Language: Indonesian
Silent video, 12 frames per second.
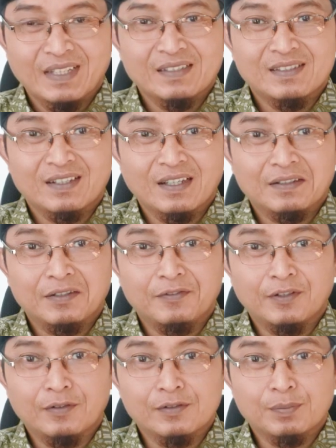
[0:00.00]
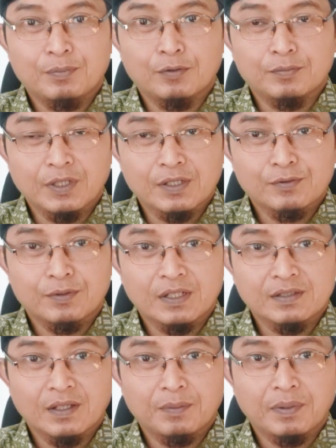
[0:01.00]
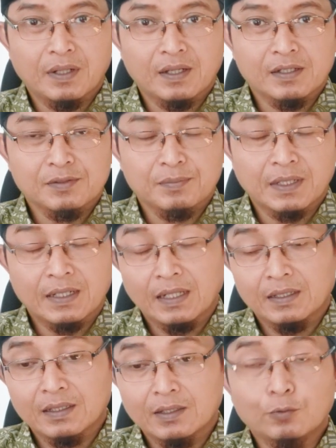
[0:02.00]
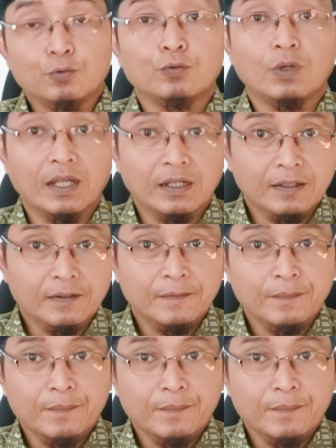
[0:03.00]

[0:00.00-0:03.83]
Nah, jika di video sebelumnya sudah saya bahas mengenai keunggulan,